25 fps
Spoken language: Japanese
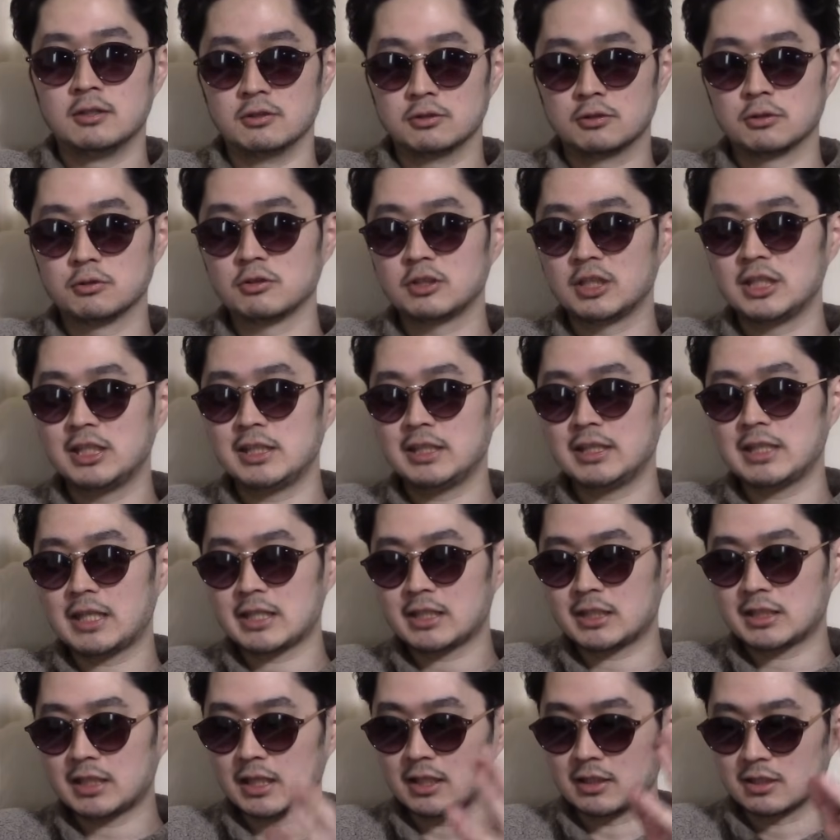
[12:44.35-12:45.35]
その
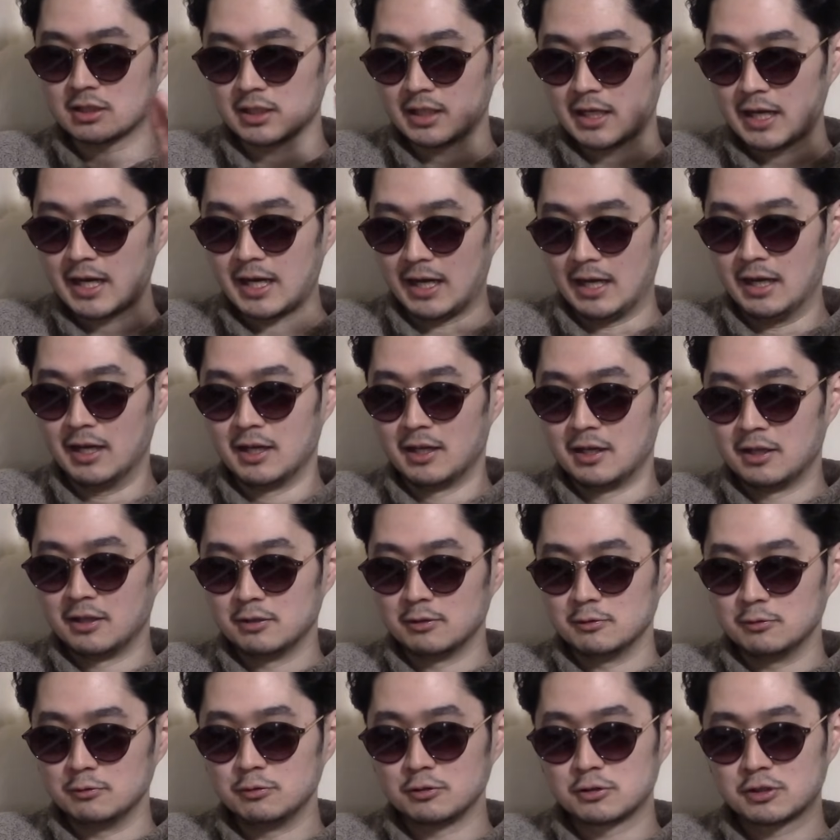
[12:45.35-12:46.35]
イニエスタですら
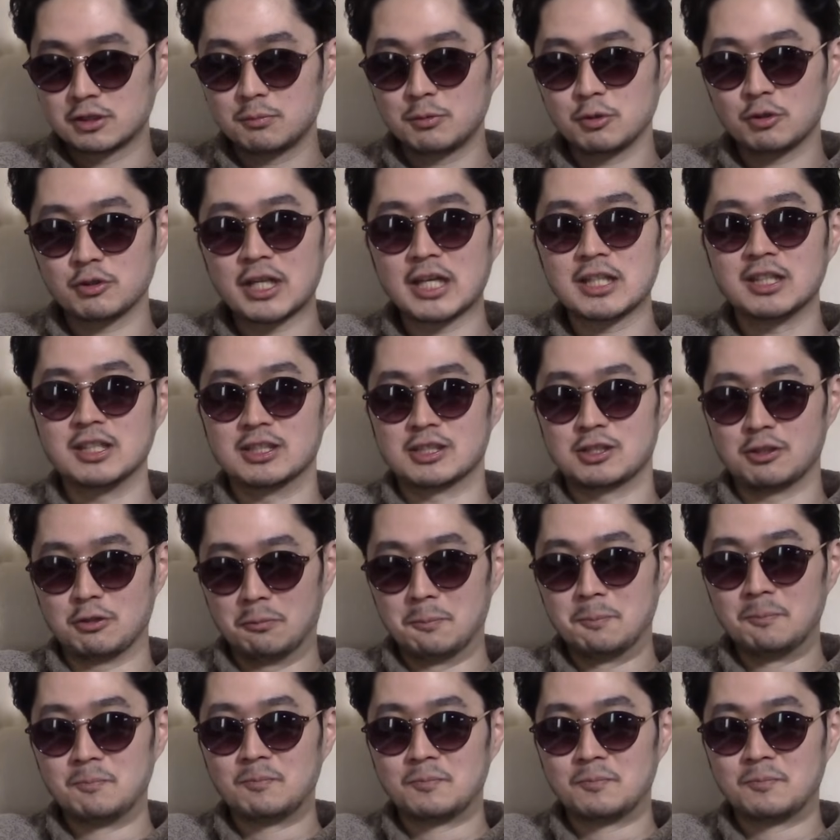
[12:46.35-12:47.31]
うつ病なんですよ